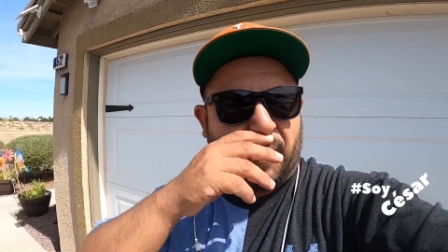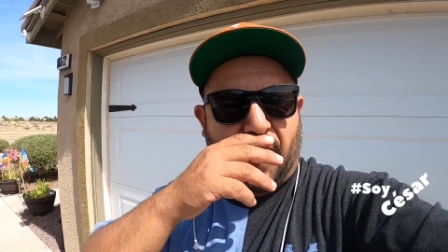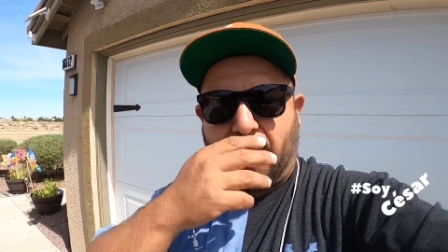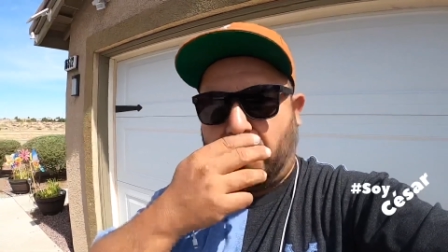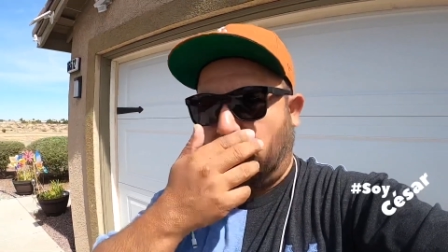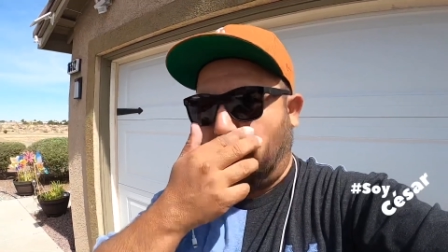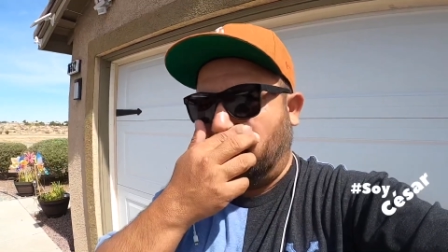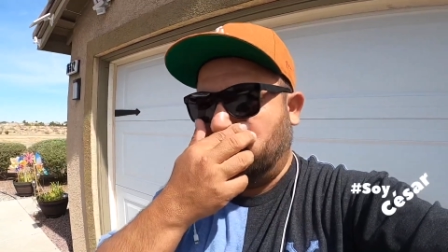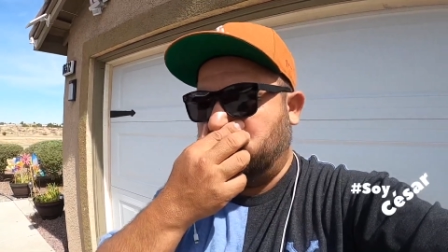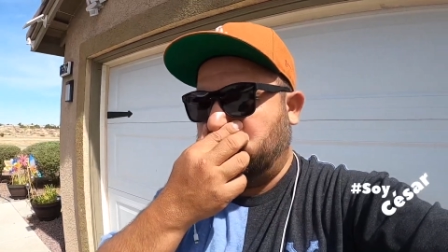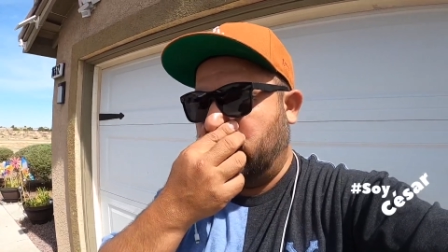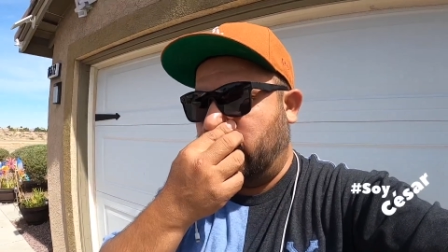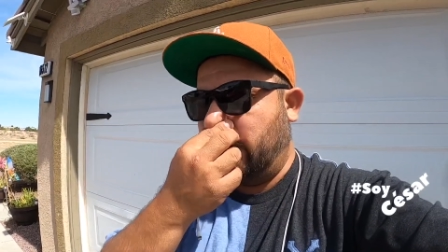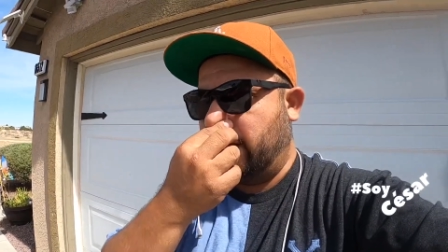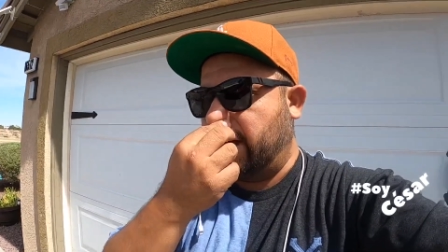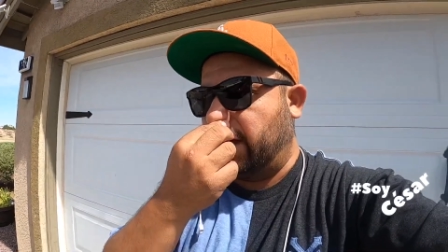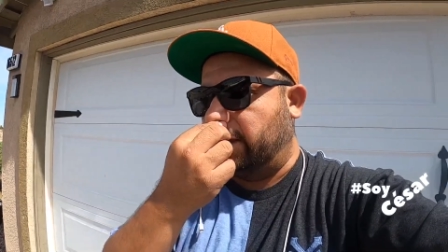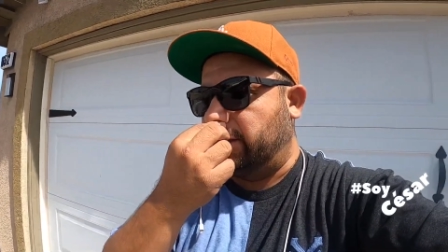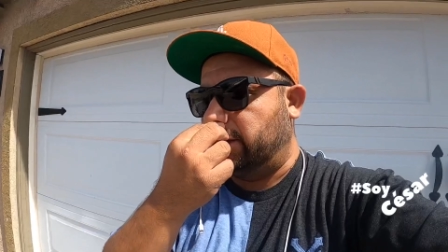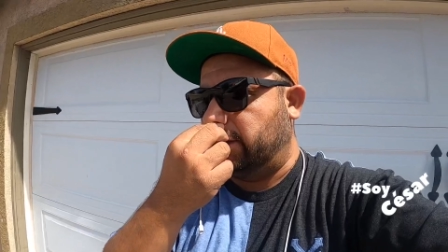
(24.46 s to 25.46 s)
anoche
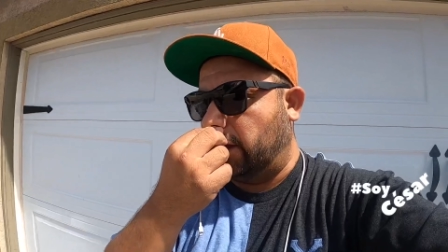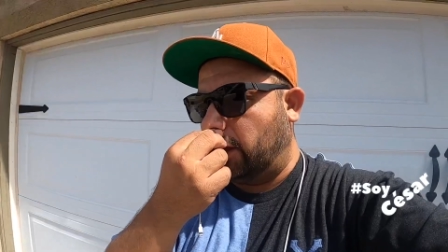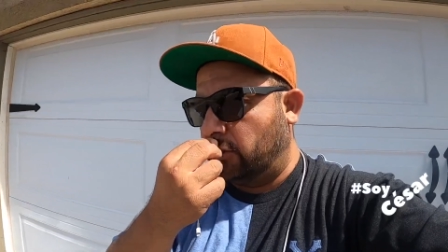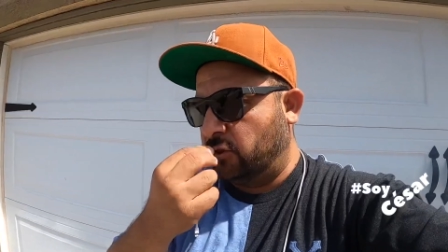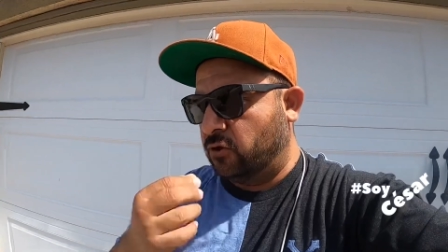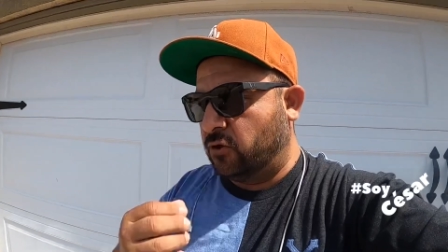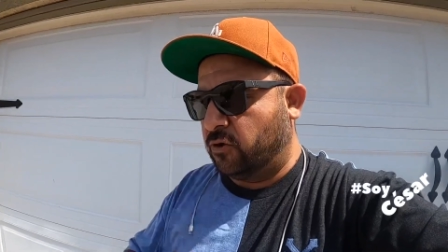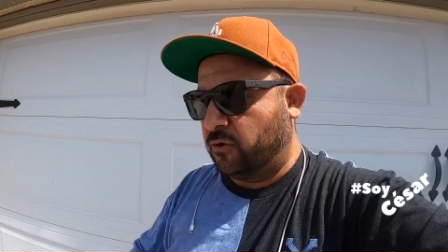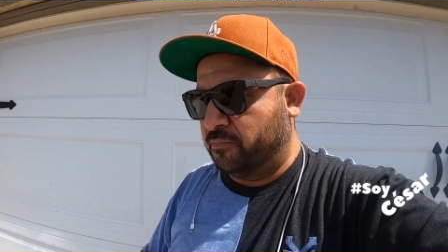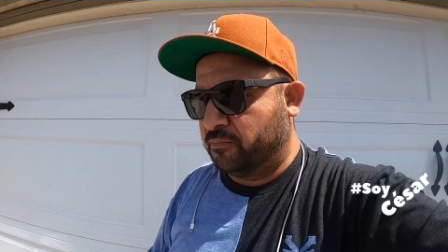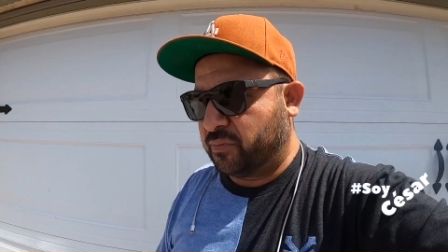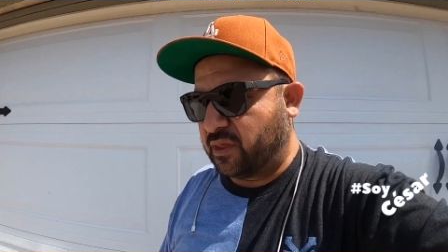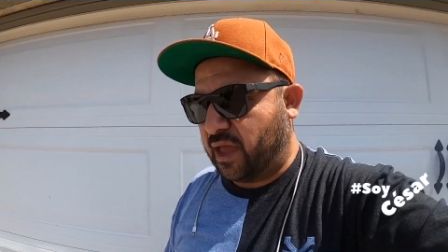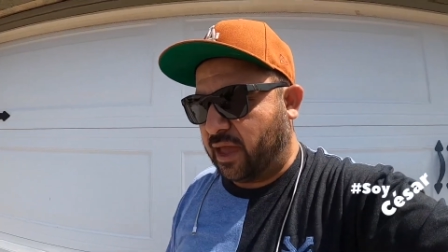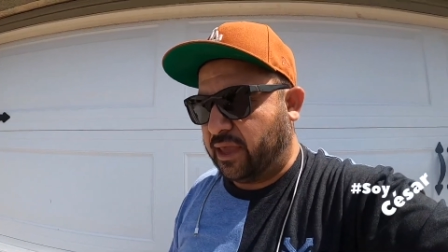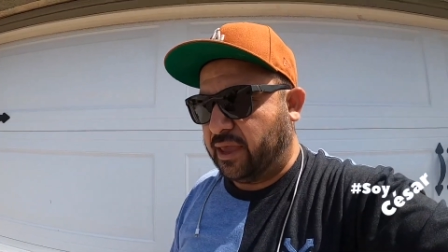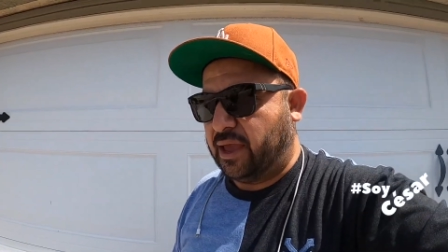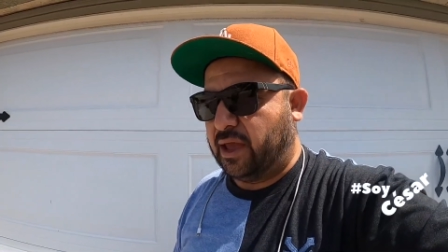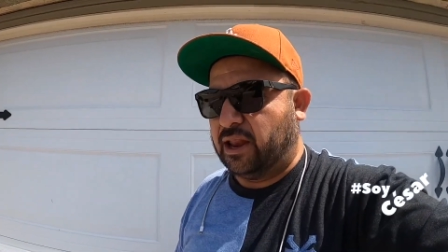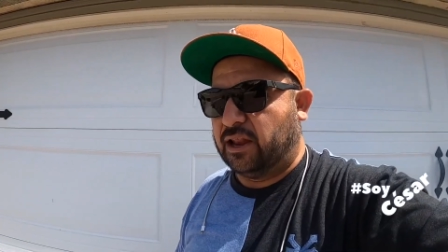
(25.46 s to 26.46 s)
cantando
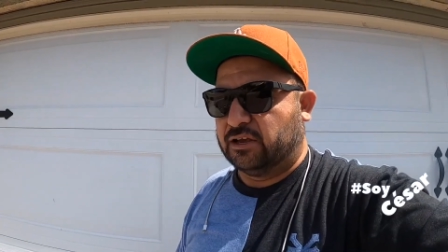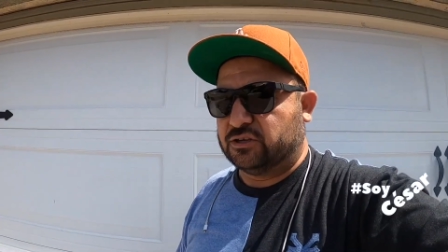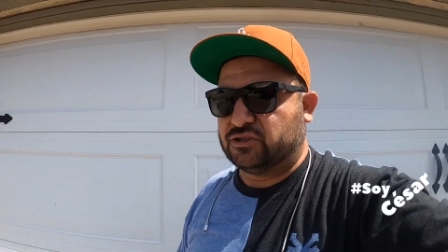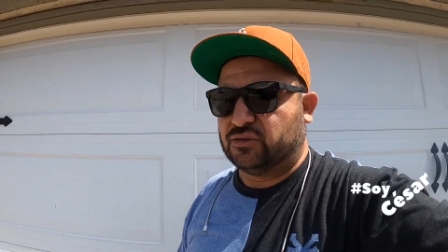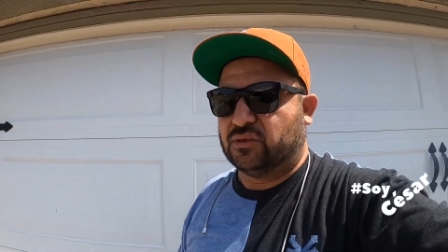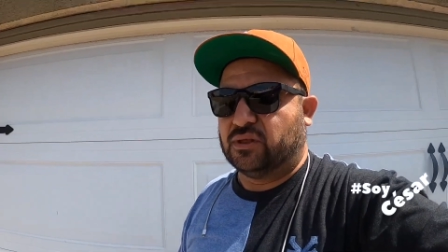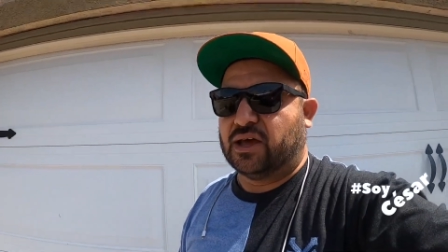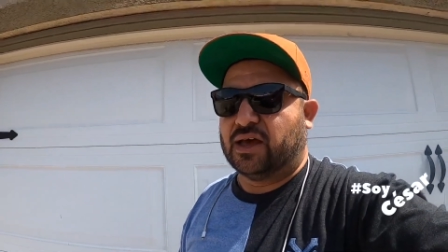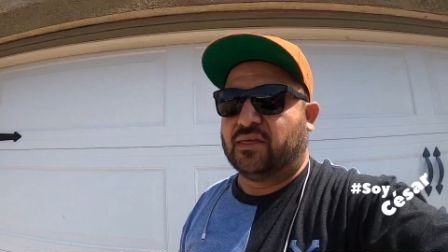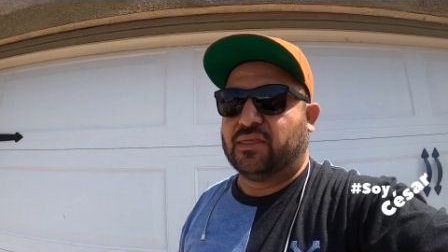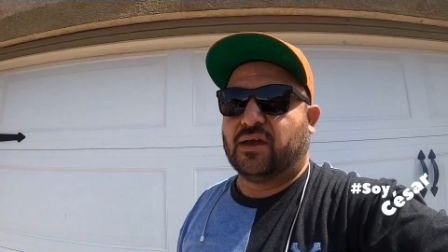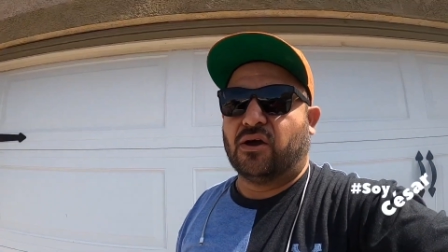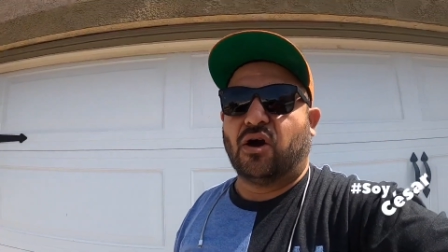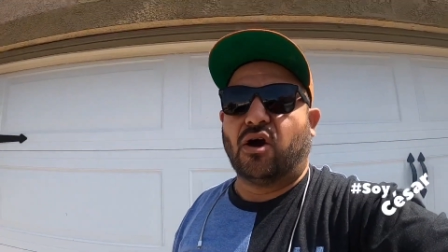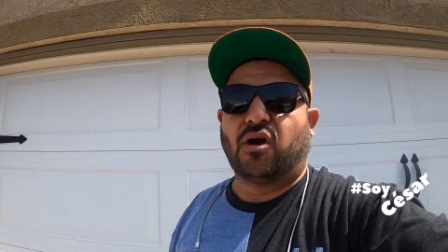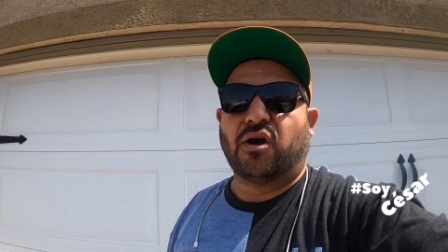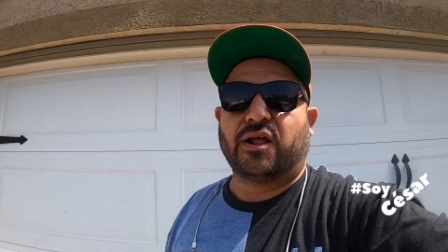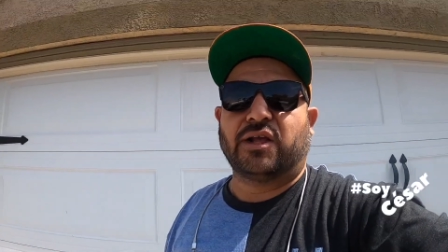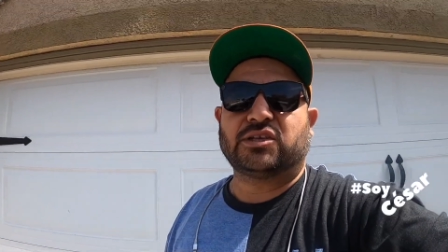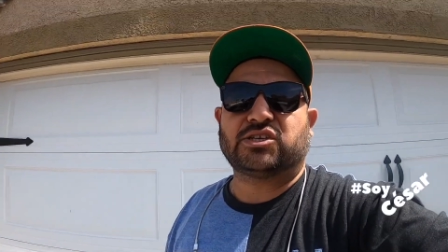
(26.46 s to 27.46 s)
allá en la ciudad de
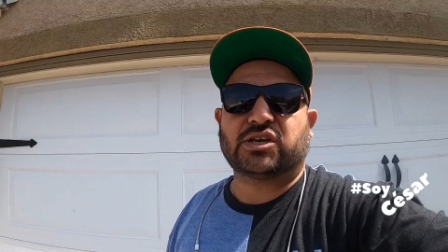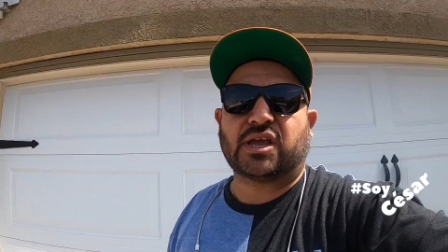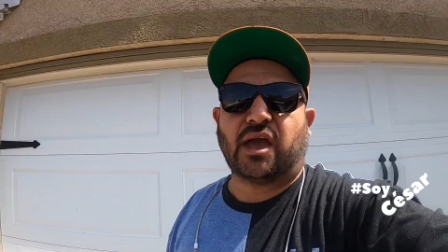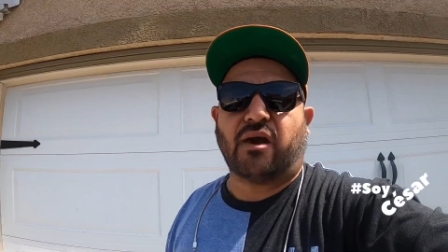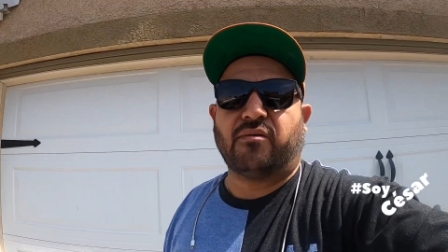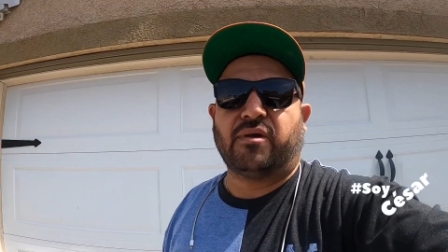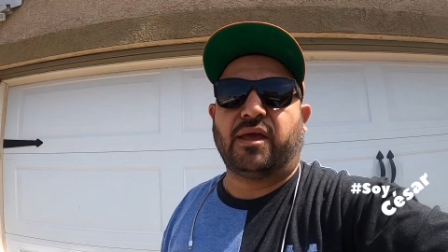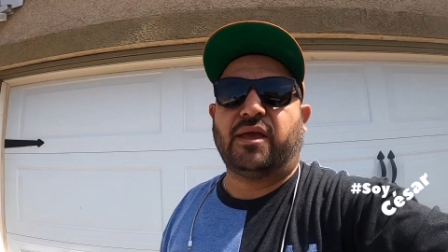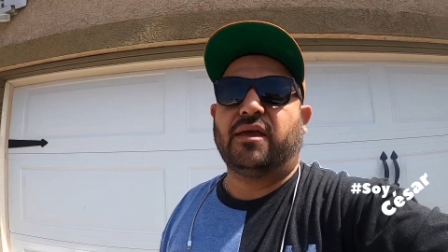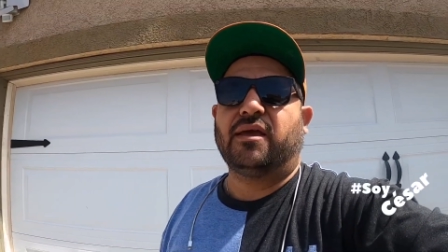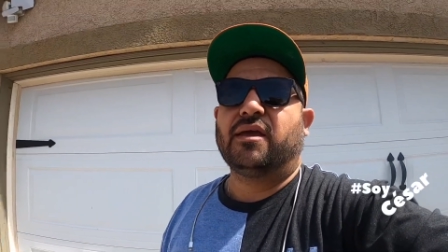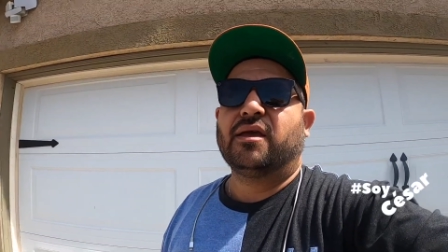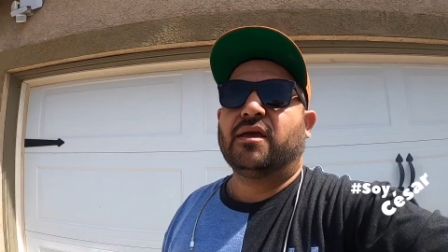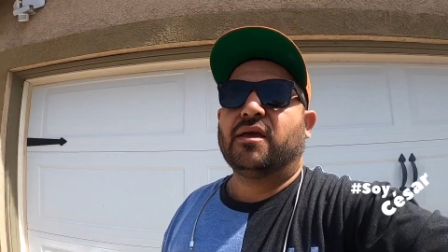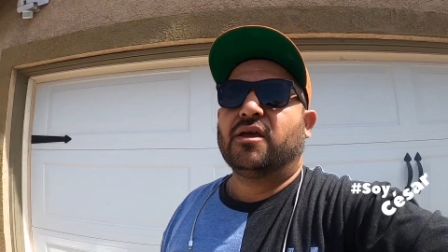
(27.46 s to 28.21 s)
Orange County.